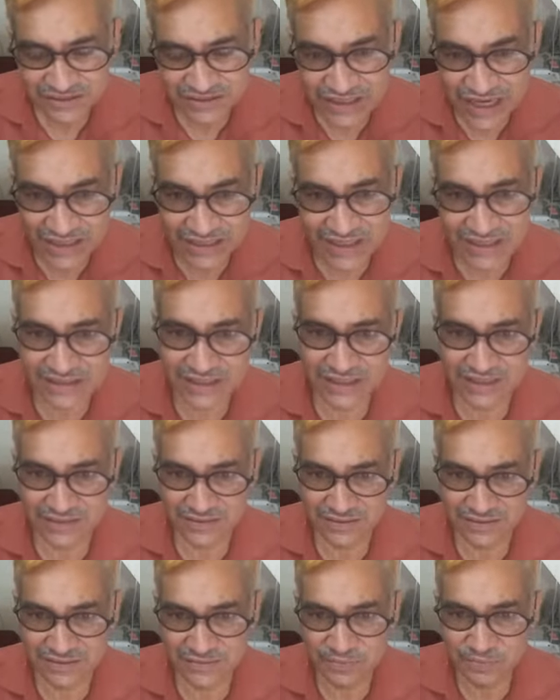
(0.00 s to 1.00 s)

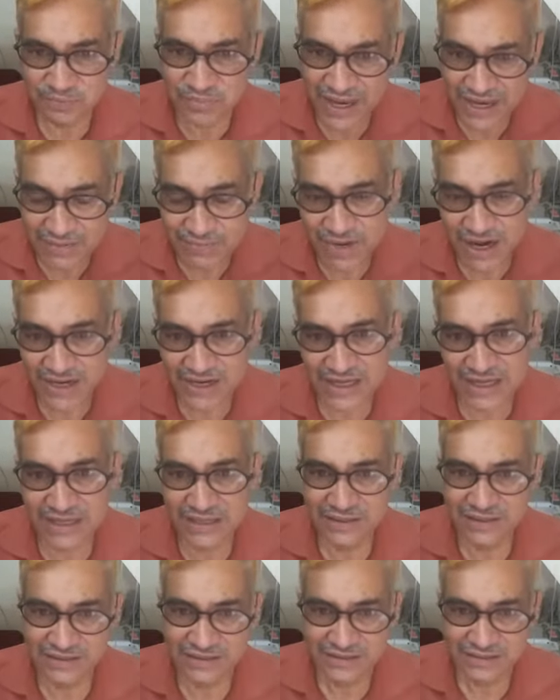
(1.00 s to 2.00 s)
ज़्यादातर बेईमानी
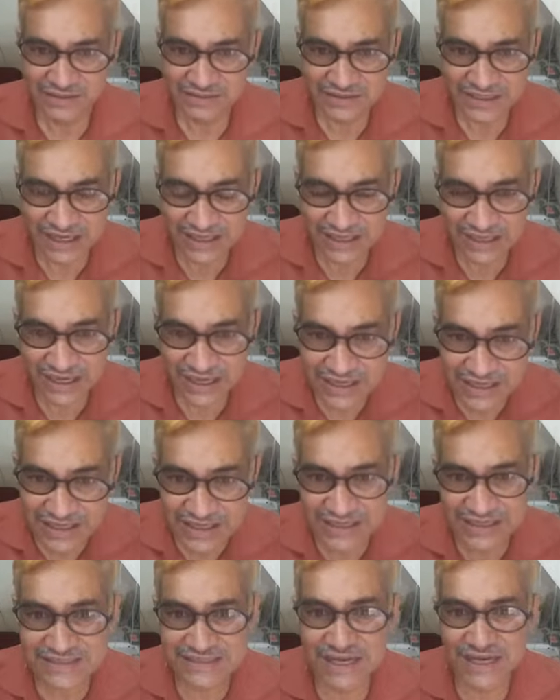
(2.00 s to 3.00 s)
या
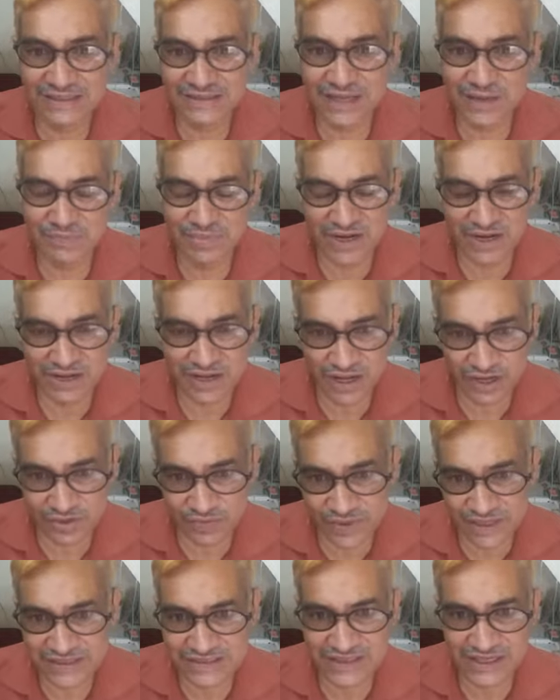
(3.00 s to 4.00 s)
ठगी के साथ अपना
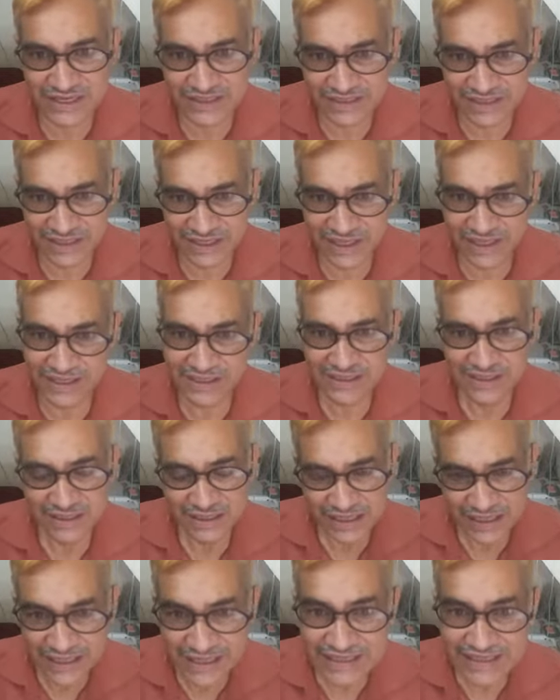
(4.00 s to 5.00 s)
कारोबार चलाते हैं
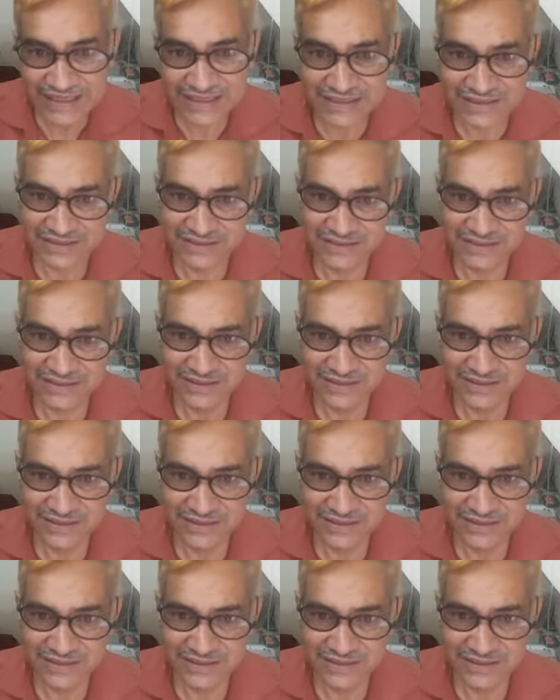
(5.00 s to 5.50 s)
लेकिन